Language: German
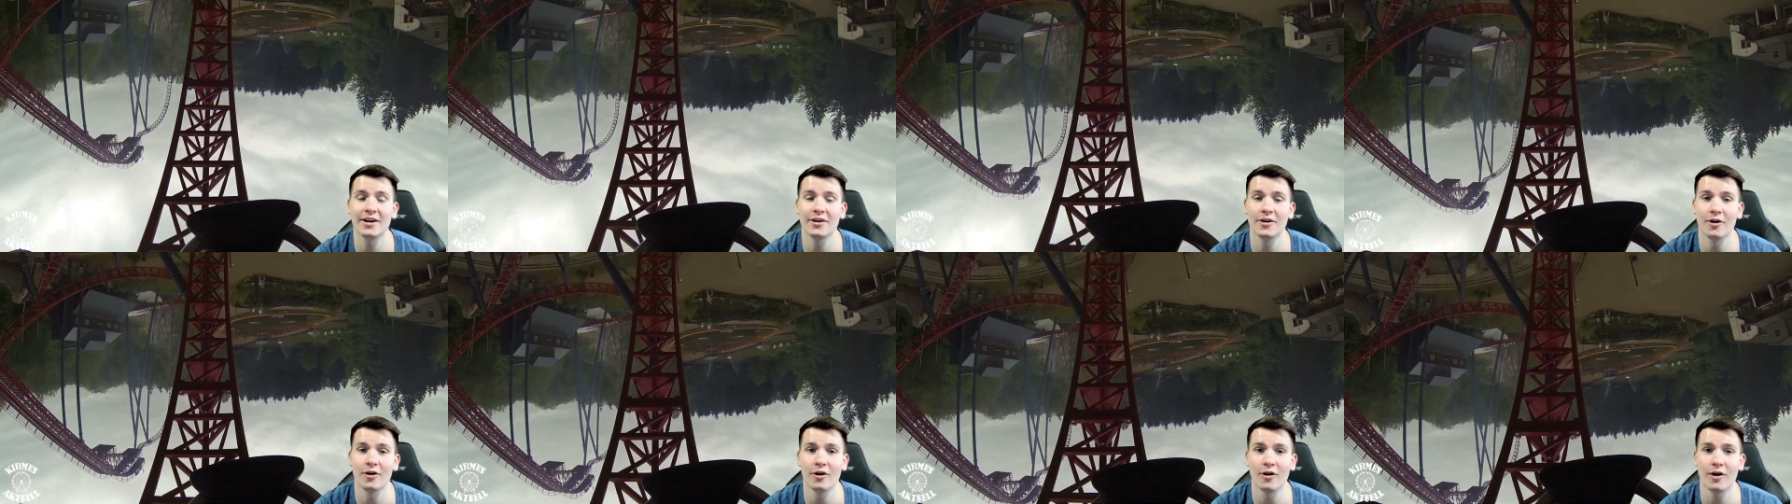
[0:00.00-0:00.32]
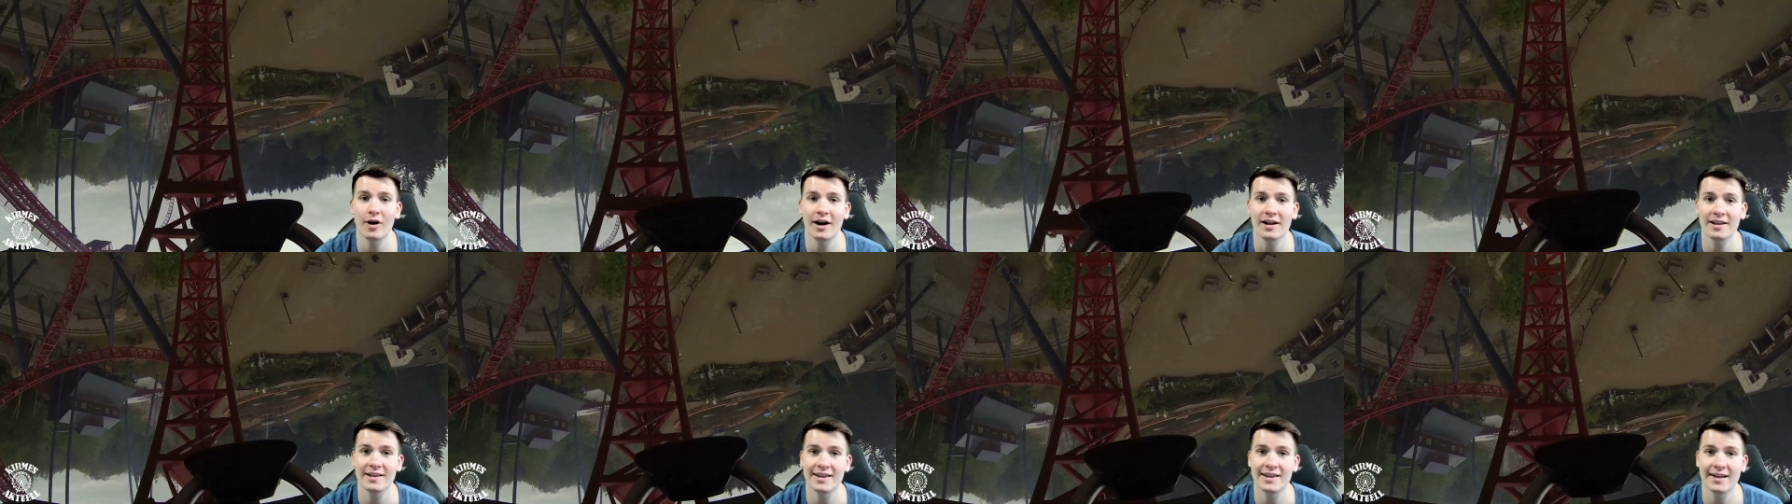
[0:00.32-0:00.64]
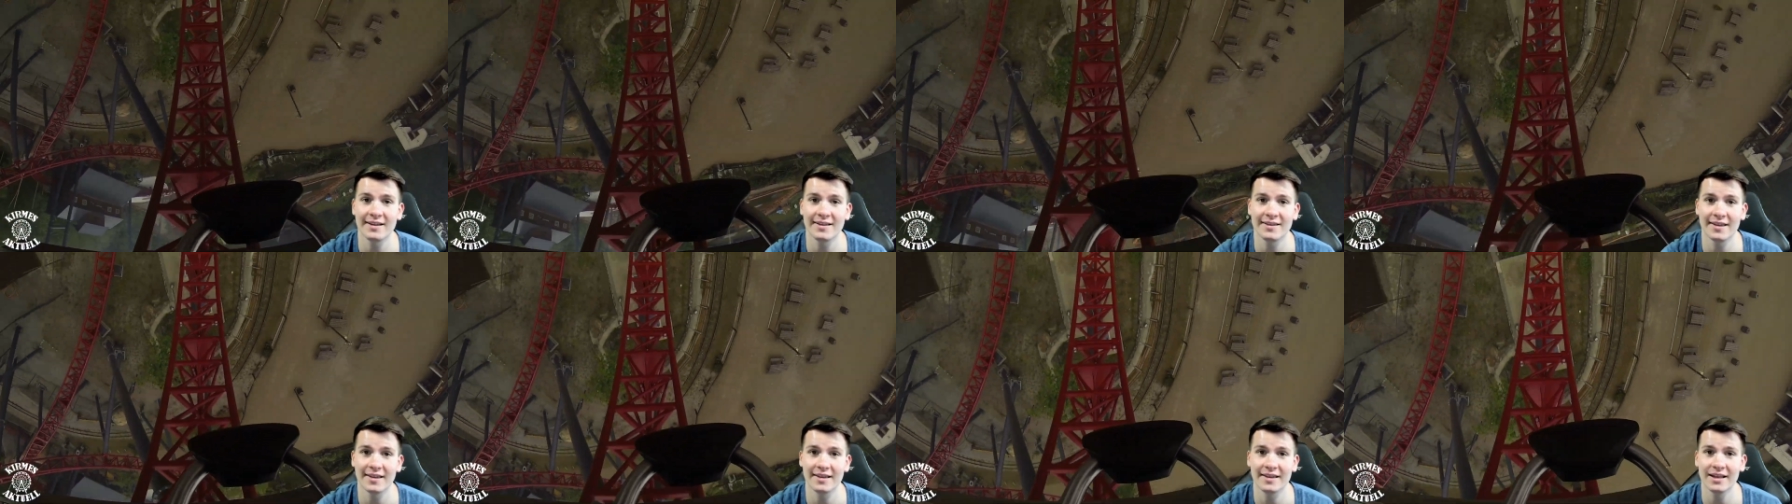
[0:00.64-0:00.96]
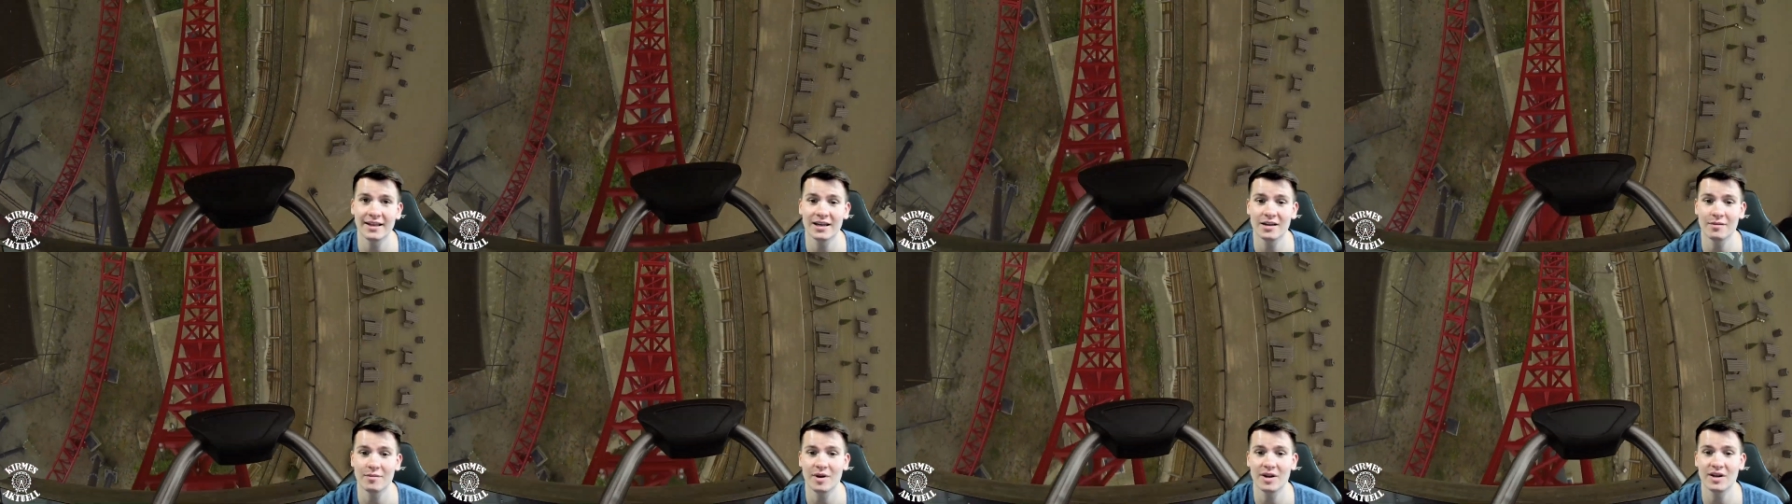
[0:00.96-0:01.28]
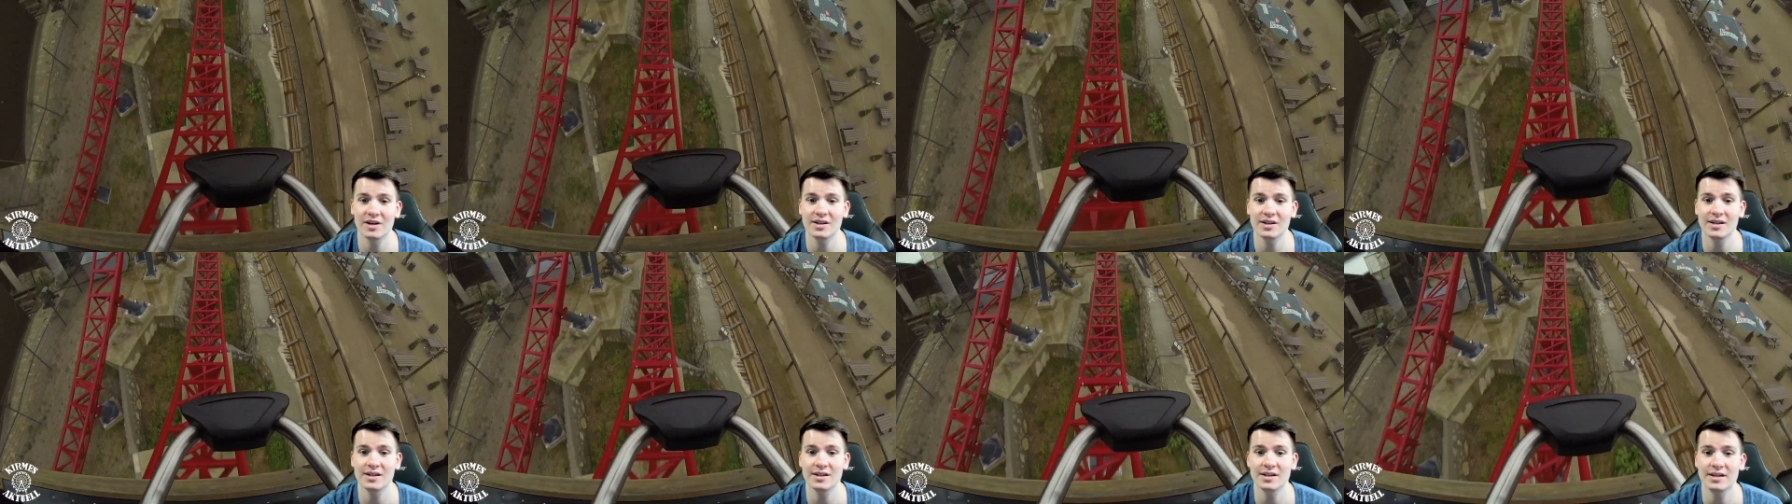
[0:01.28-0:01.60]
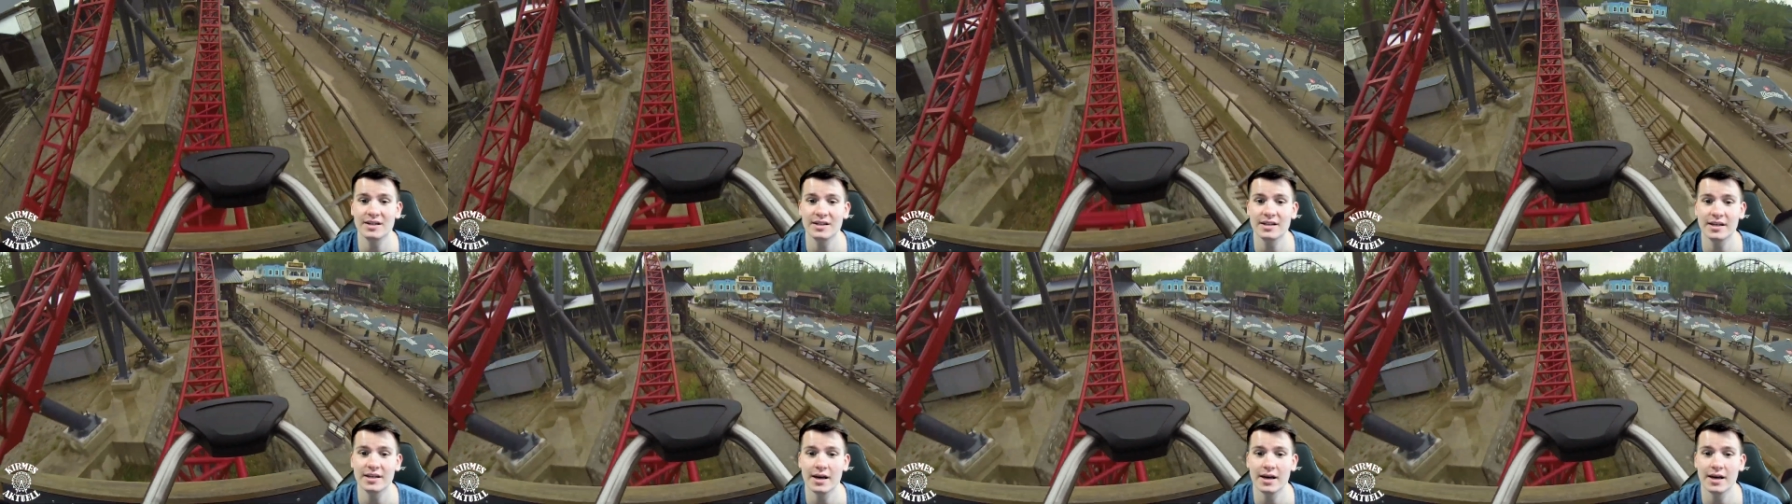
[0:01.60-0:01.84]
noch als letztes Element in die